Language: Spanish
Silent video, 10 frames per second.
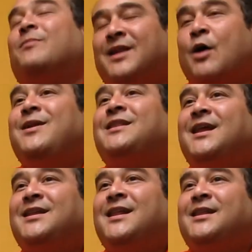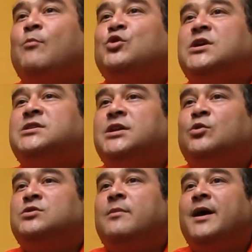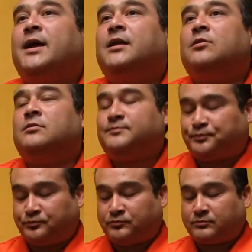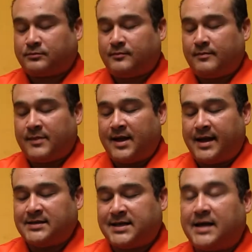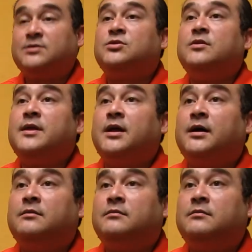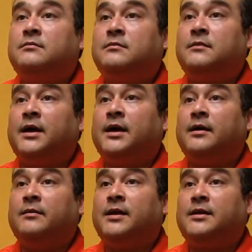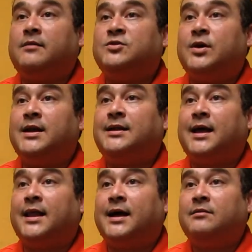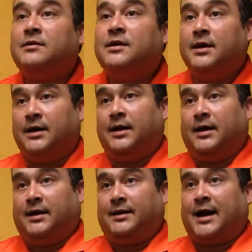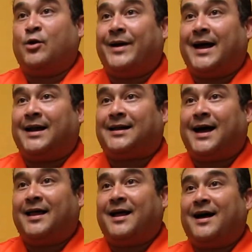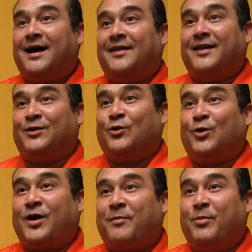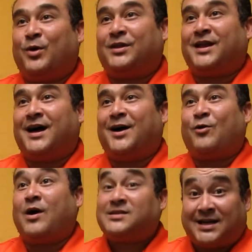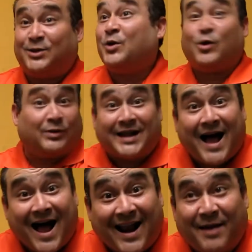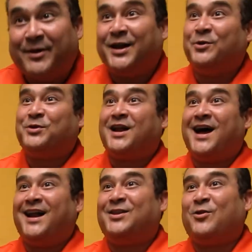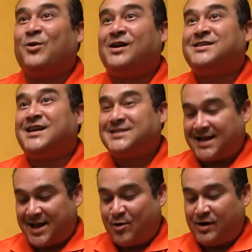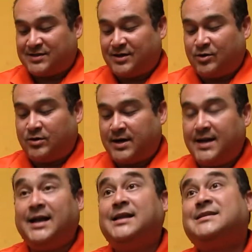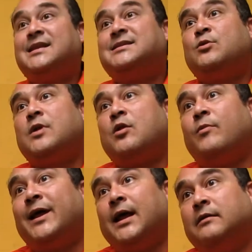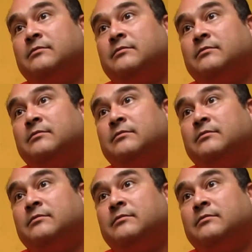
la obra trata de este muchachito, un chamaquito, que se cansó de la, de la televisión enlatada de las novelas enlatadas, de todo lo que exporta con acento neutral, bien neutral, todo lo que se hace aquí con acento neutral, y él decide hacer una novela